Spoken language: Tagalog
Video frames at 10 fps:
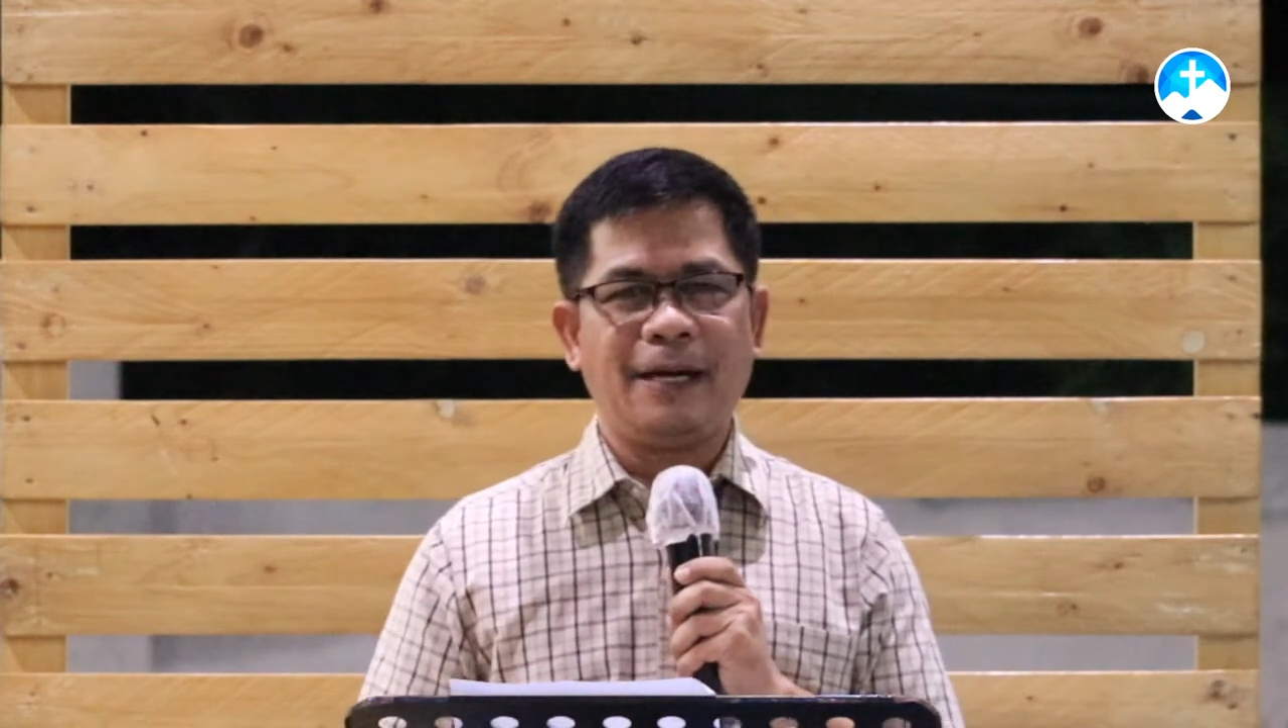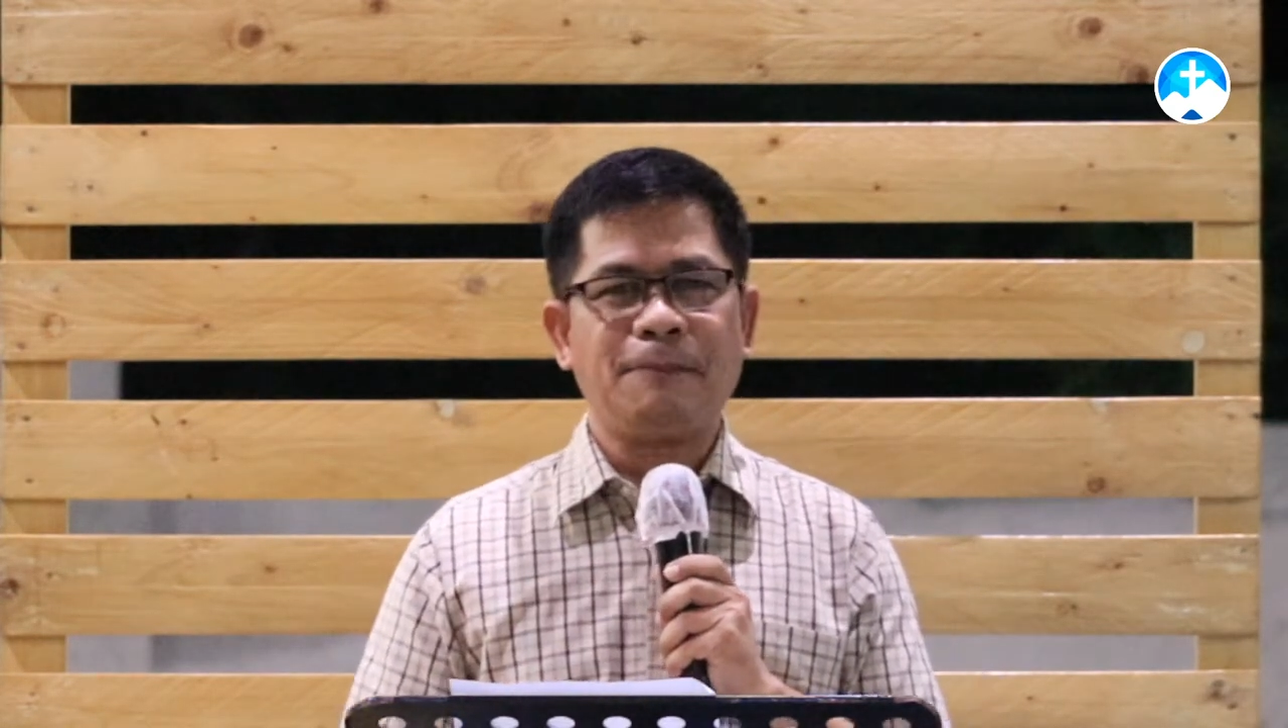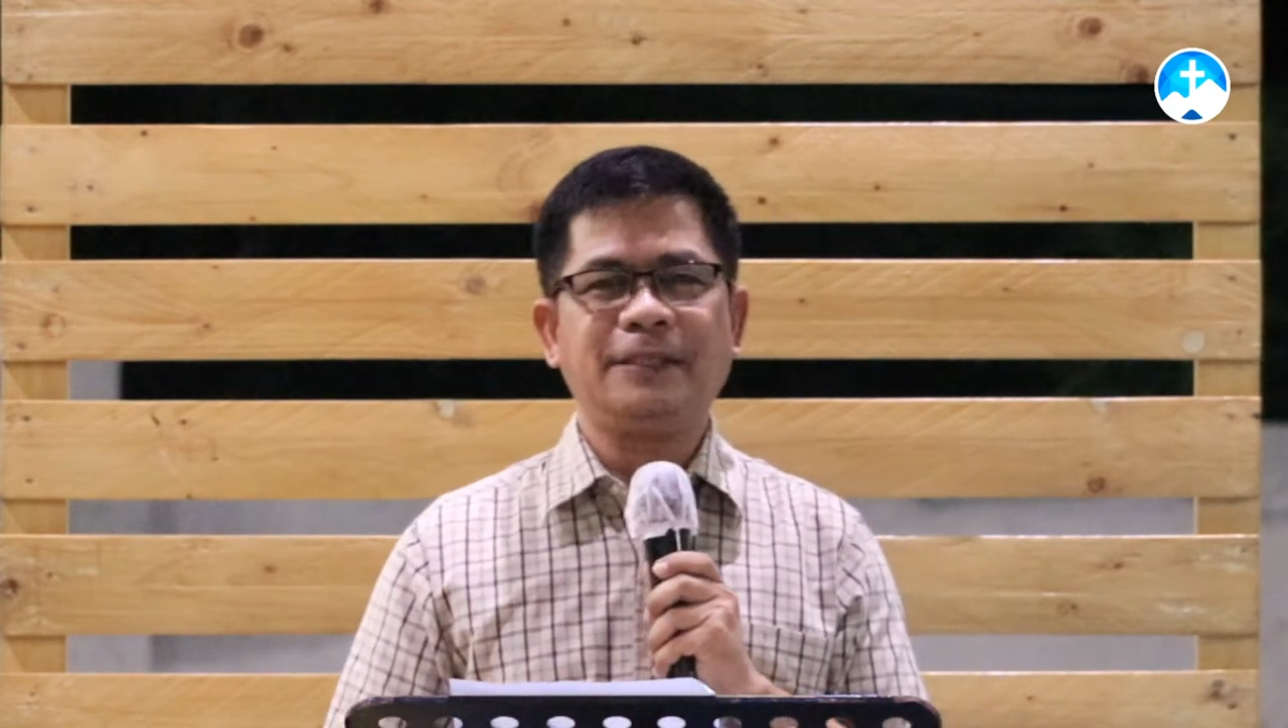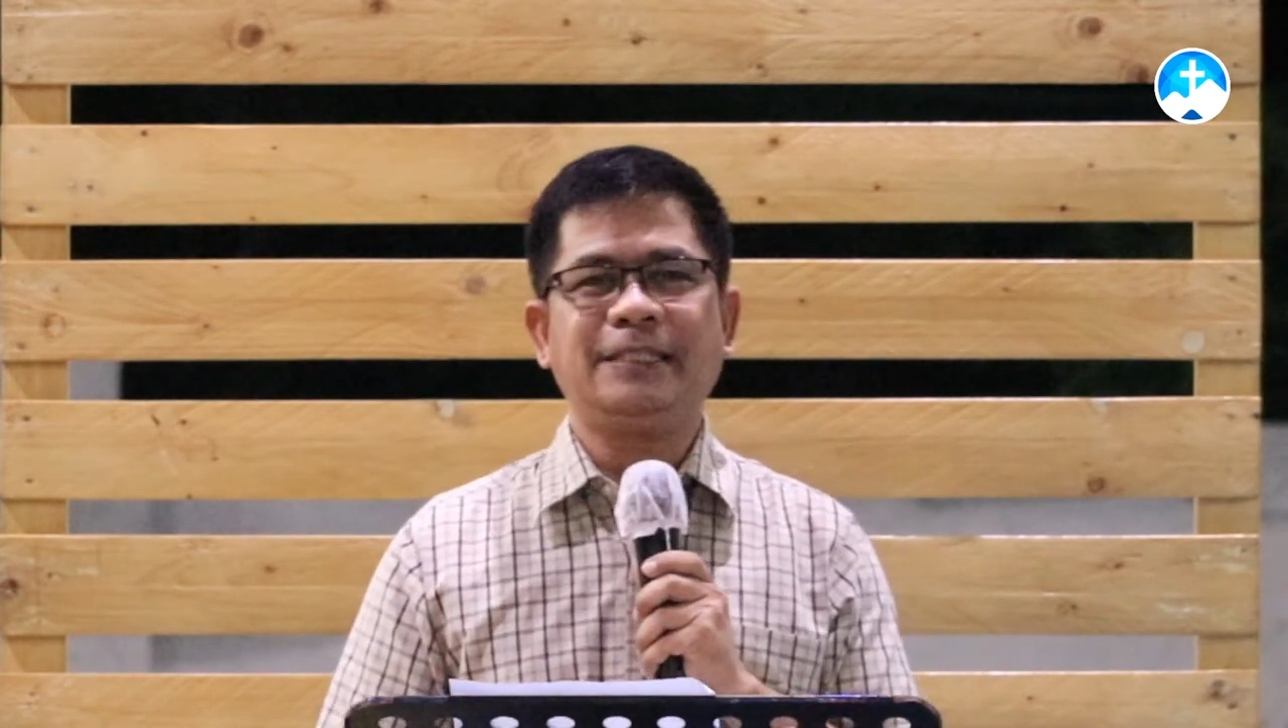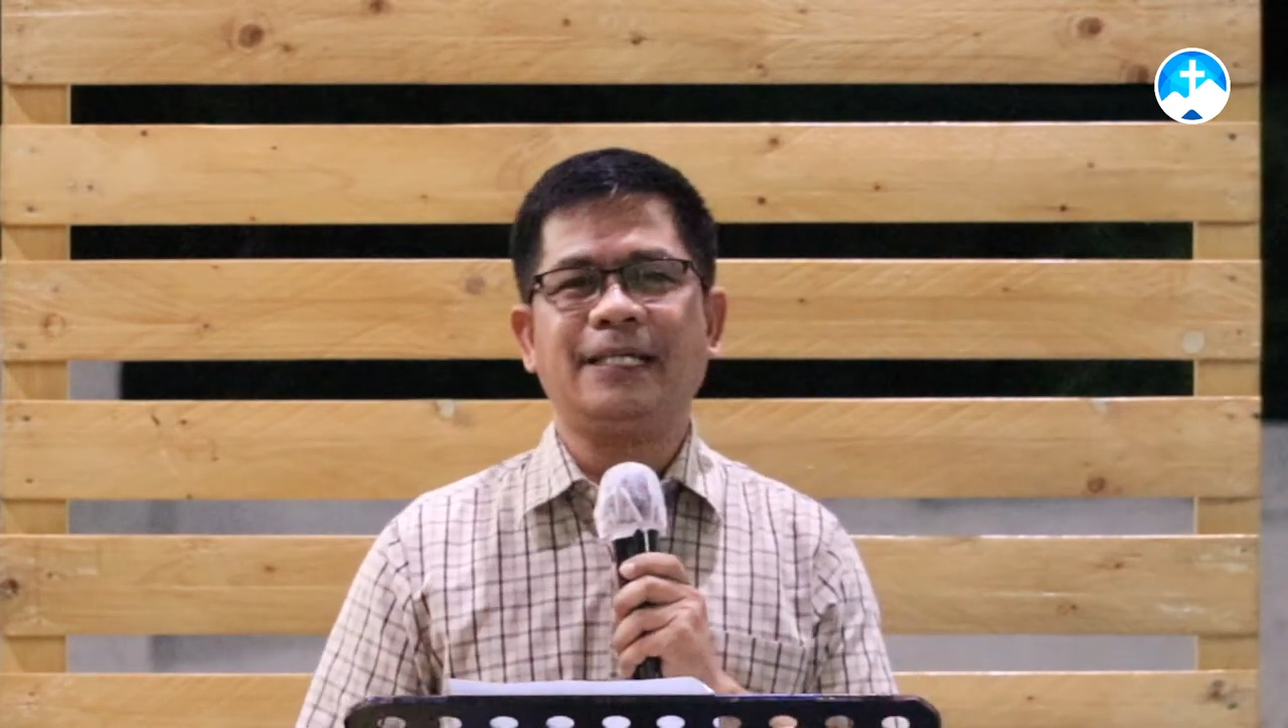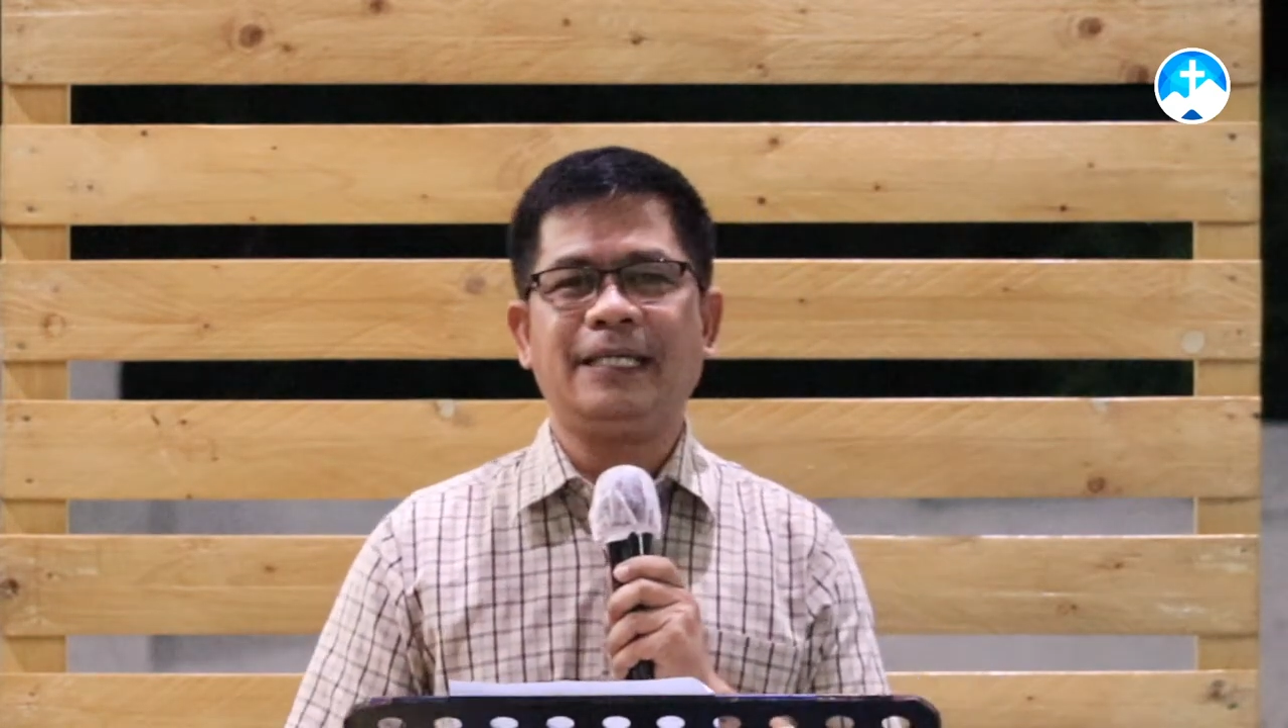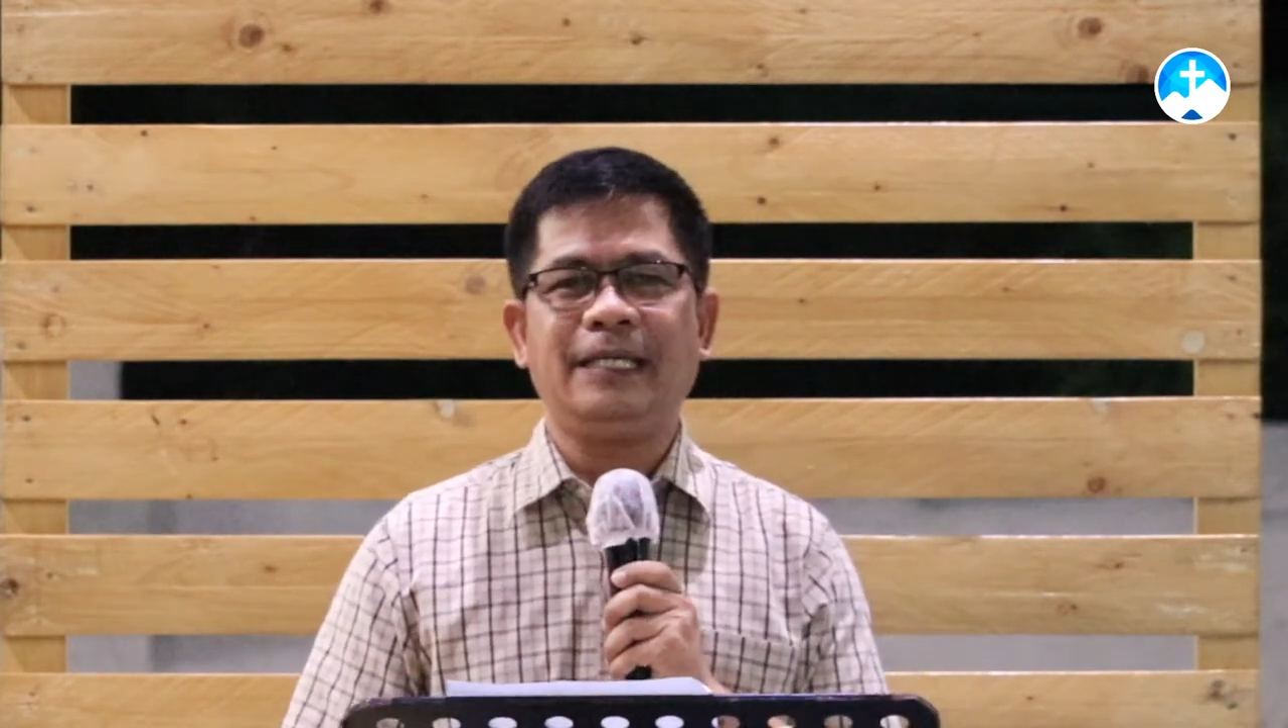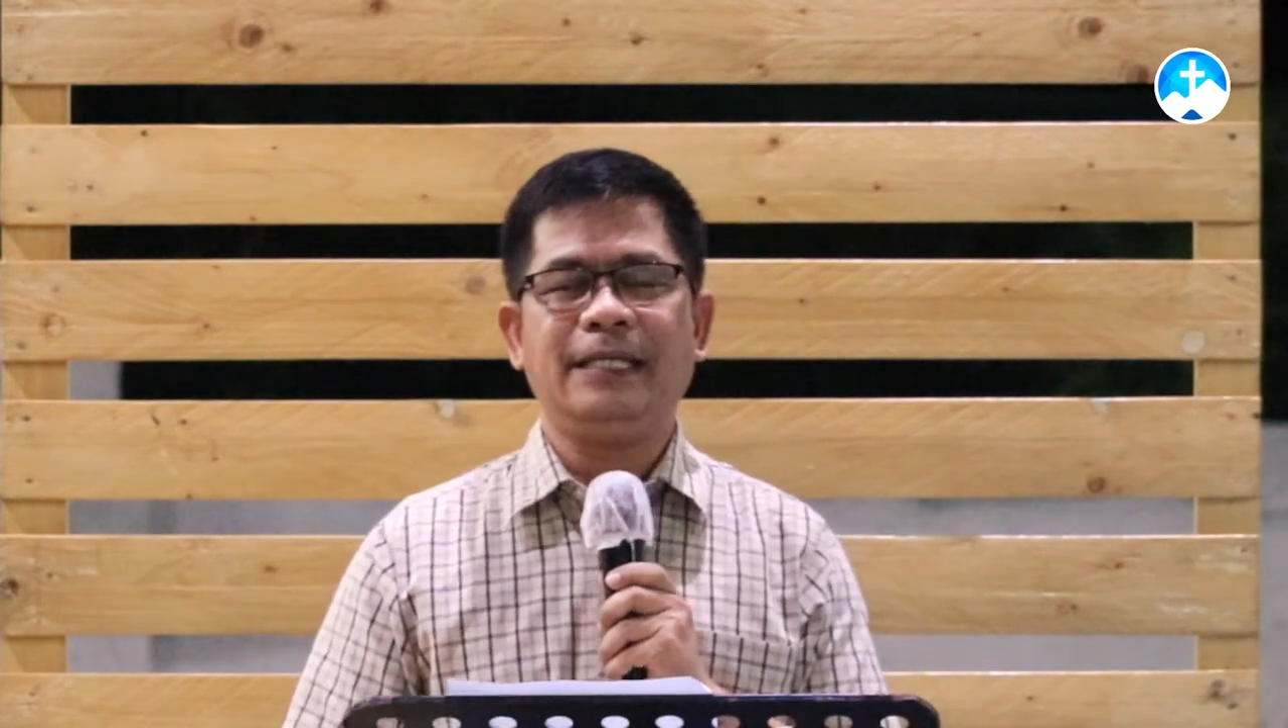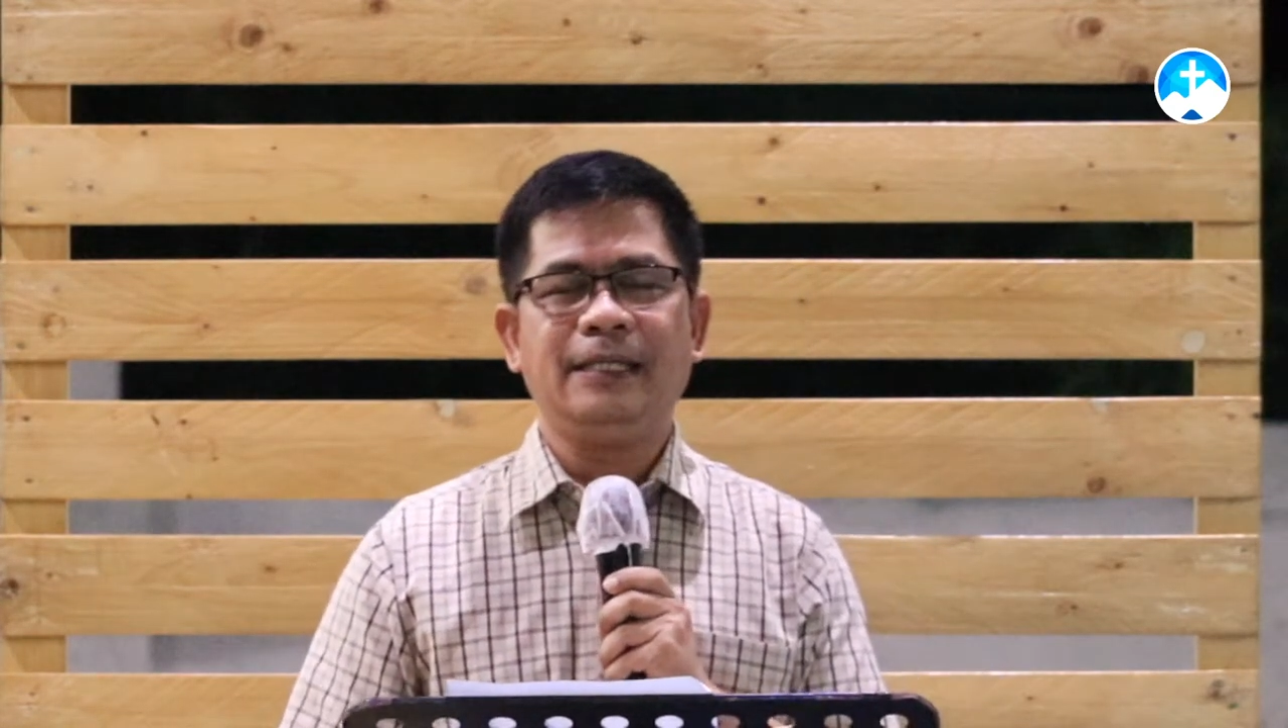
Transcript: physically.